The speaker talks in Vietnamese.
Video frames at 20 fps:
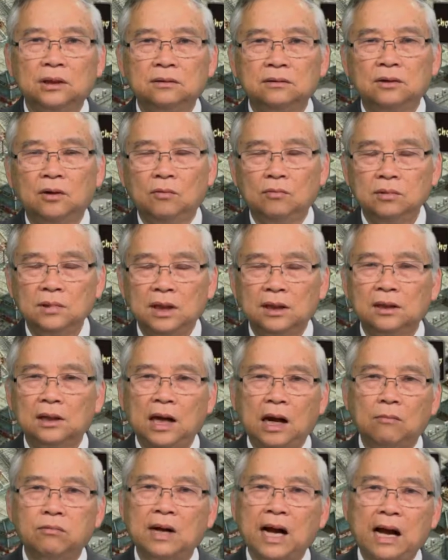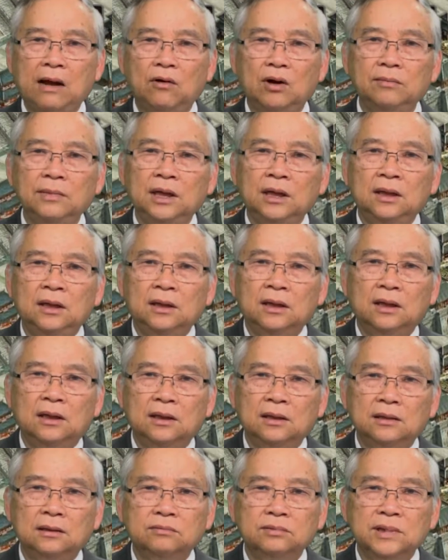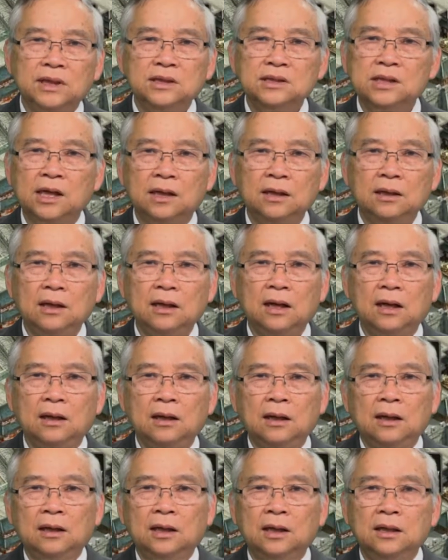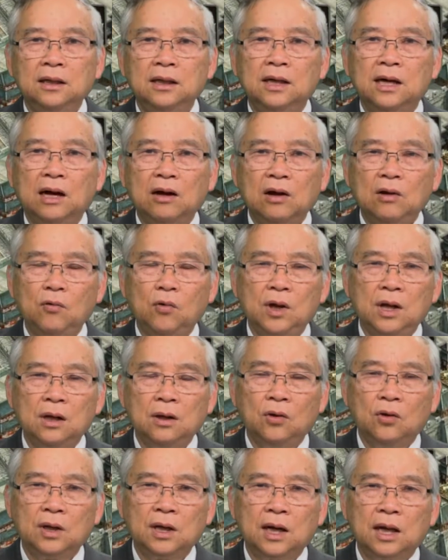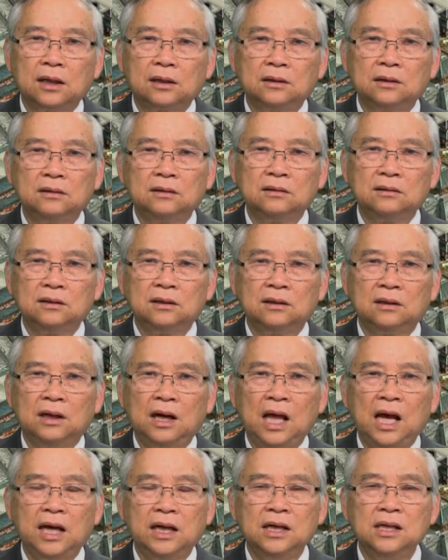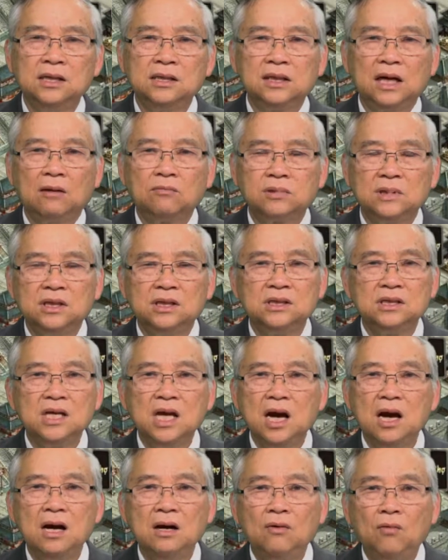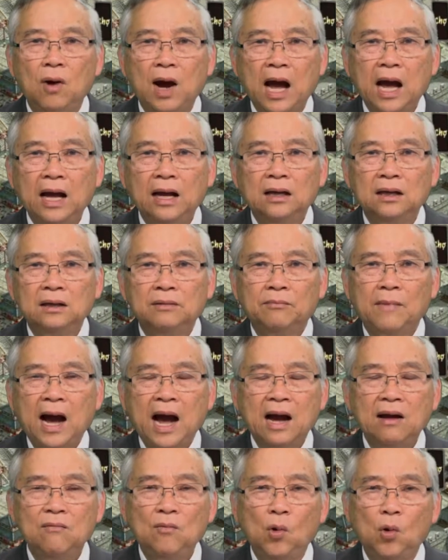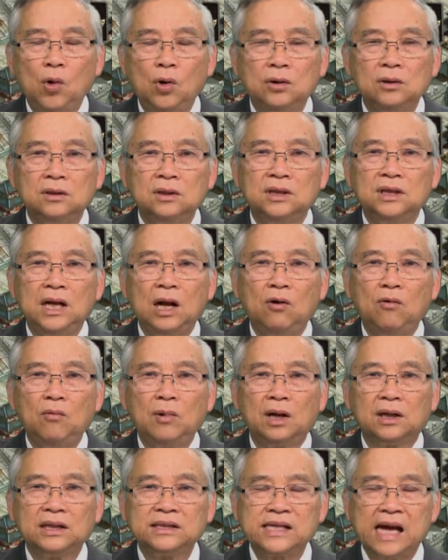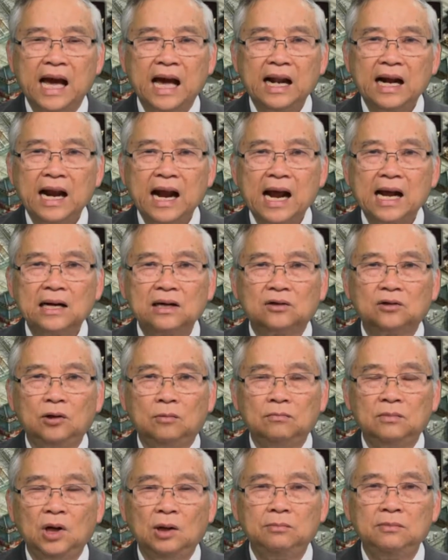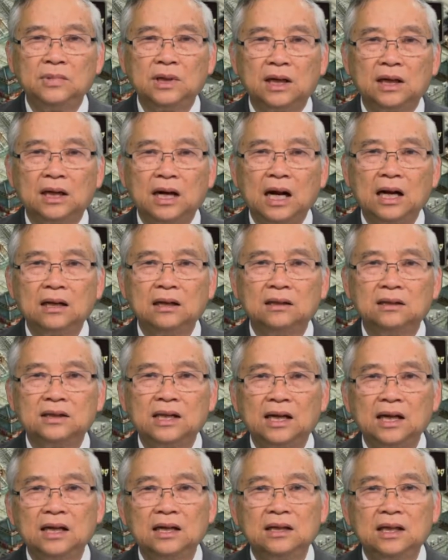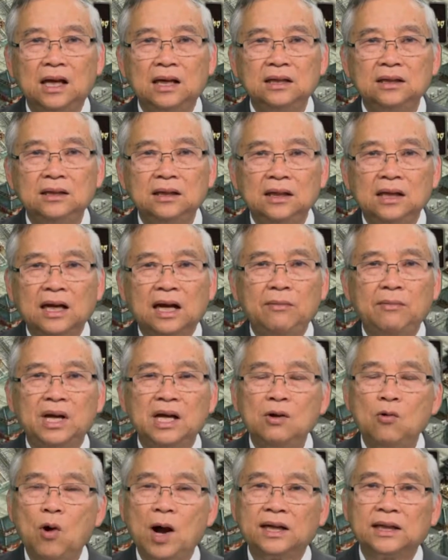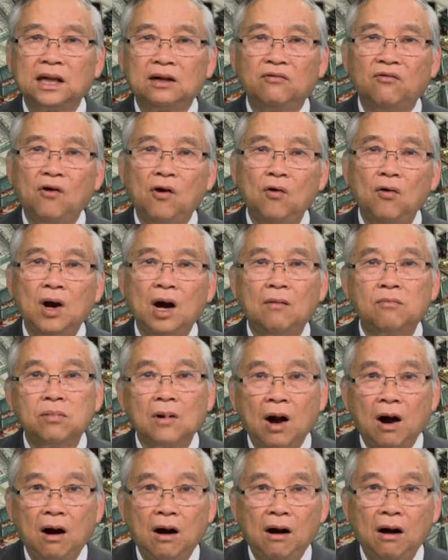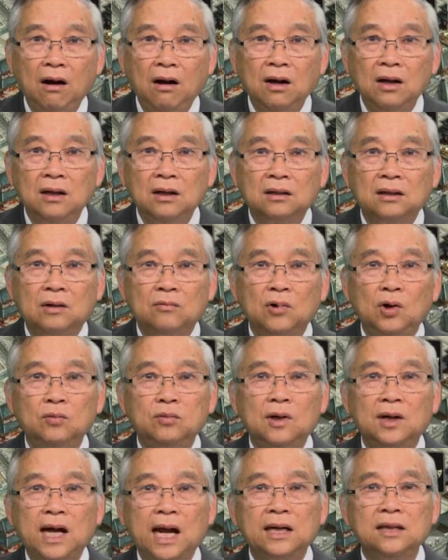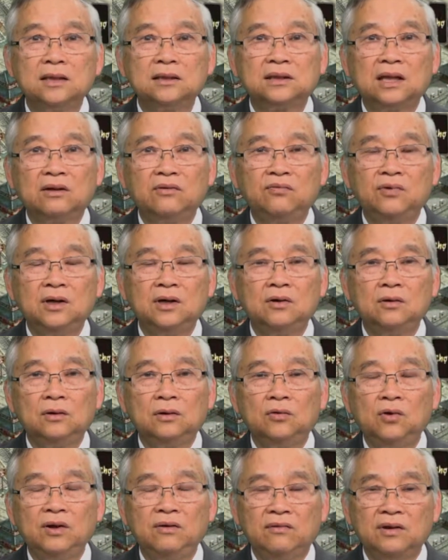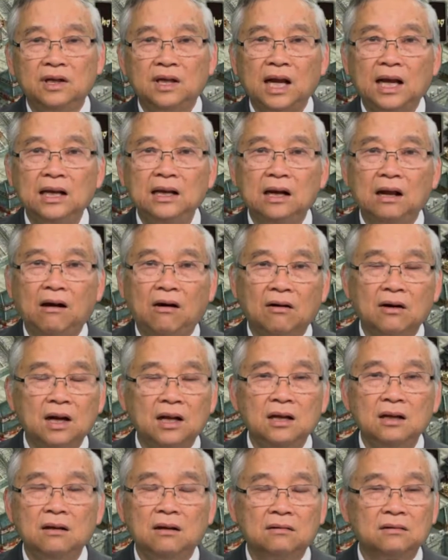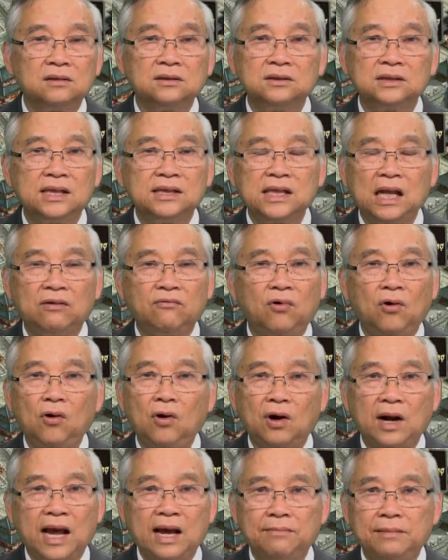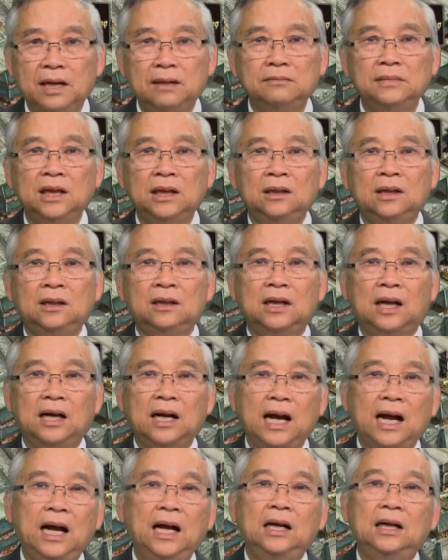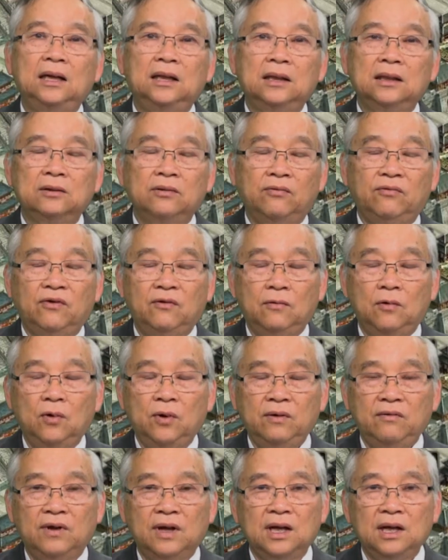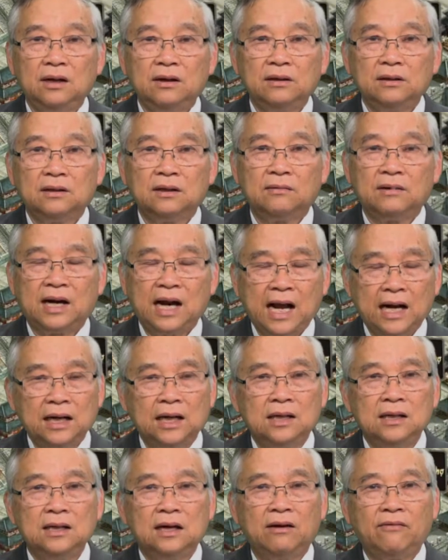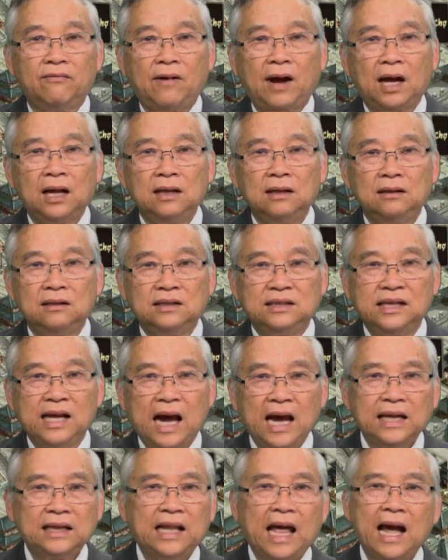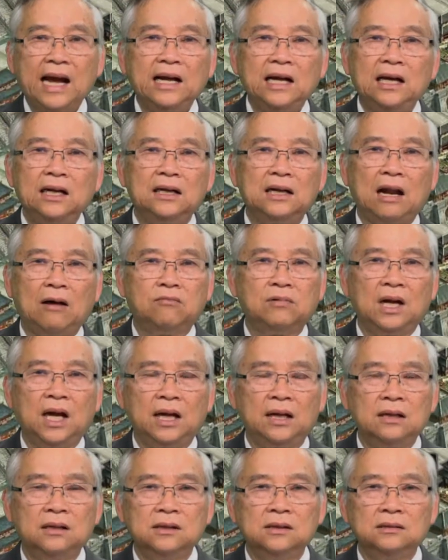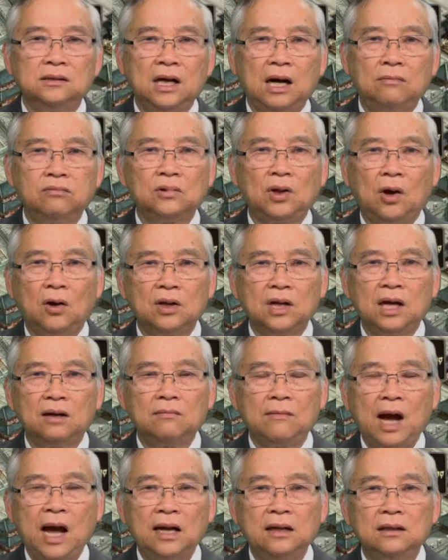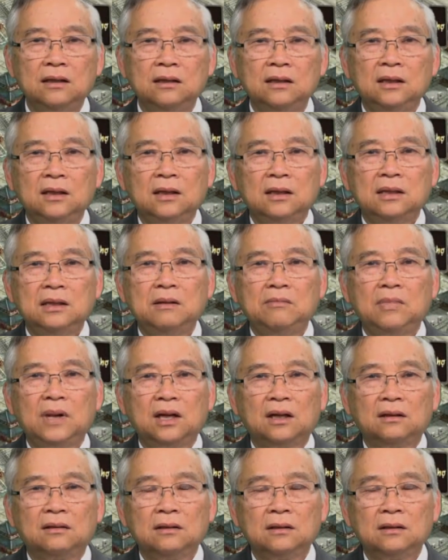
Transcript: cũng học cao lắm à, ông tiến sĩ này thì đưa ra cái quy luật là lề đường lòng đường dơ quá bán buôn gì đâu mà xả rác tùm lum thành ra người ta đi tới cái mỹ quan thành phố không có trong lúc đó các nước tây phương quý vị thấy là họ đi họ cái thành phố họ đẹp lắm thành ra quý vị đó ra lệnh là phải giải tán hết lòng lề đường không cho dân bán nhưng mà